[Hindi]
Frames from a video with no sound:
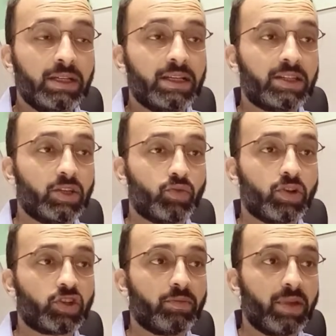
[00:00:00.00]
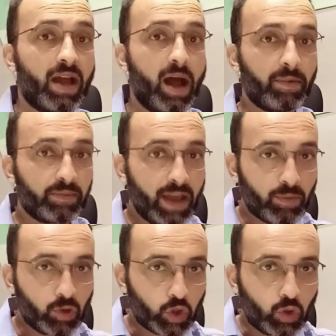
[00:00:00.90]
इस सिचुएशन में आप अपने
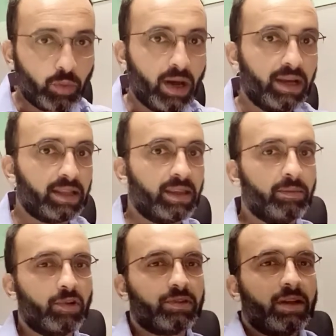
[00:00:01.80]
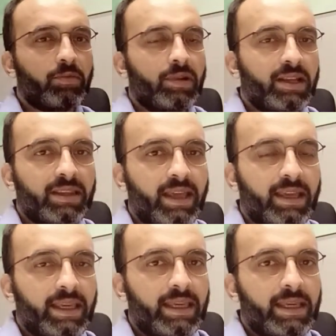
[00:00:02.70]
आप को छुपा लेते हैं बिकॉज आपको लगता है
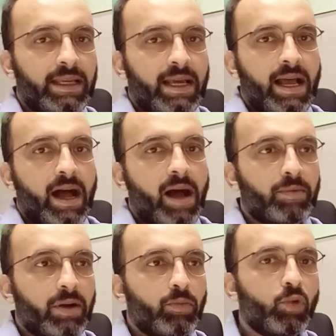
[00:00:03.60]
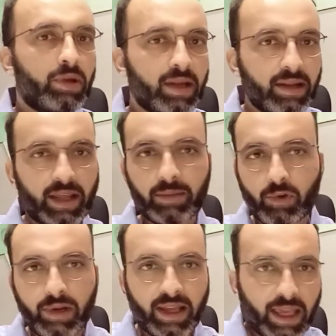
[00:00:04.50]
कि आपका बोलना नहीं
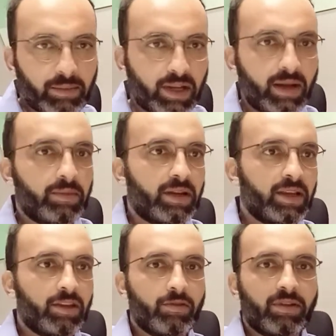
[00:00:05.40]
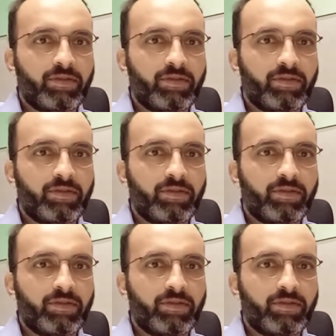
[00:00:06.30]
बोलना एक बराबर है यू आर